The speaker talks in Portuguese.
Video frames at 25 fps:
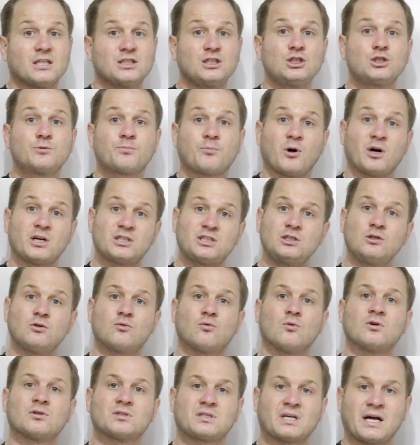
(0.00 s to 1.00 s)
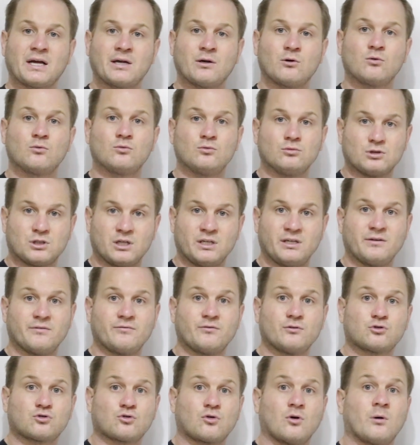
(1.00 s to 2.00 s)
que a gente pode encontrar em alguns
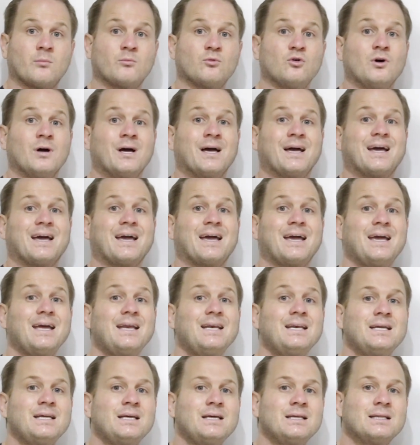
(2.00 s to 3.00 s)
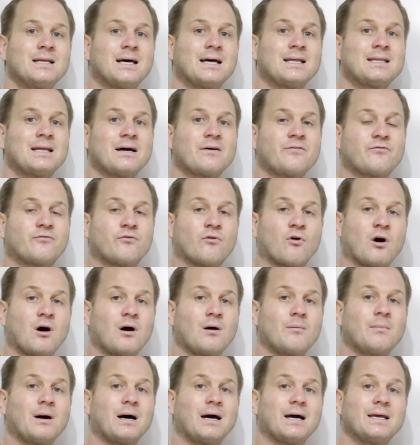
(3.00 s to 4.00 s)
livros como renina na
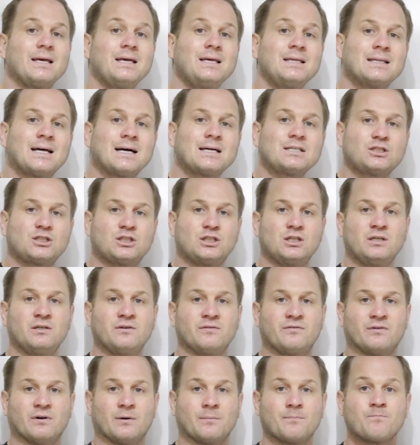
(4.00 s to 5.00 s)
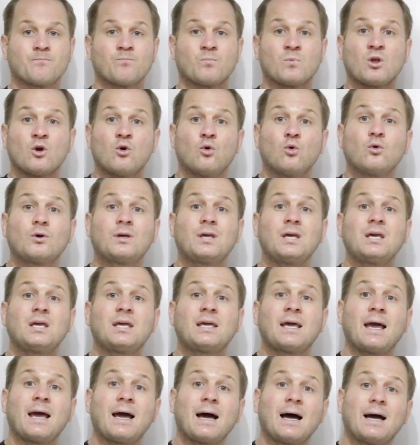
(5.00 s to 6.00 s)
forma inativa. O que,
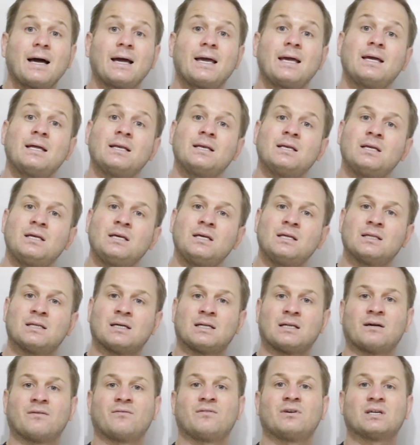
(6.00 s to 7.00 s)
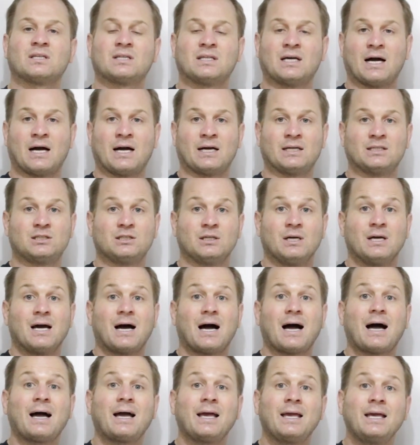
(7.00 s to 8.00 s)
que é a renina, na verdade?
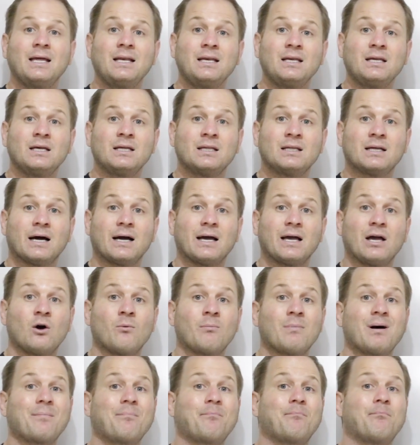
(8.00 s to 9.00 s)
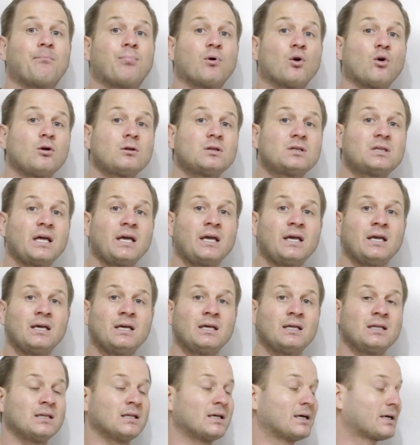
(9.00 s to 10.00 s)
A renina é uma
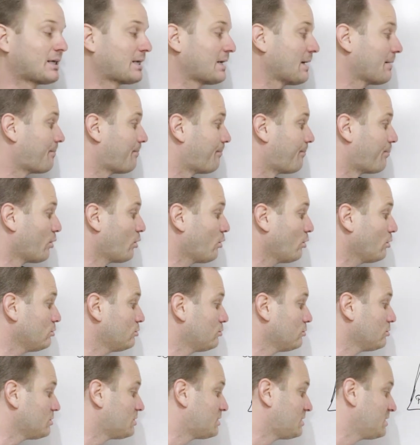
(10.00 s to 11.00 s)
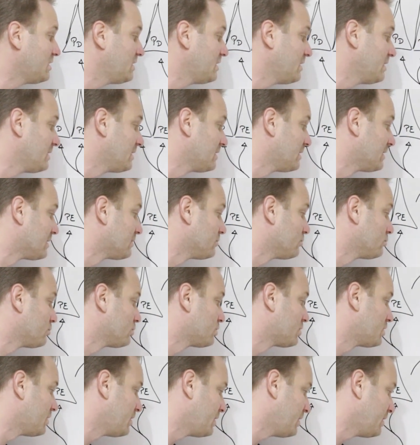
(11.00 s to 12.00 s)
proteína que é produzida
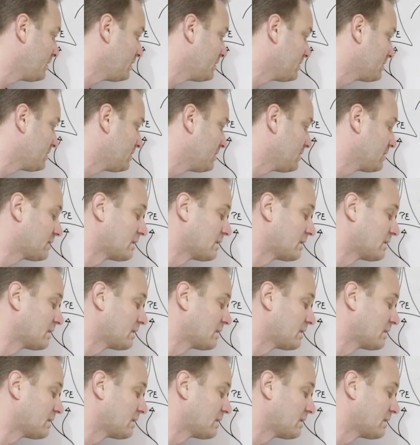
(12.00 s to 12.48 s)
nos rins,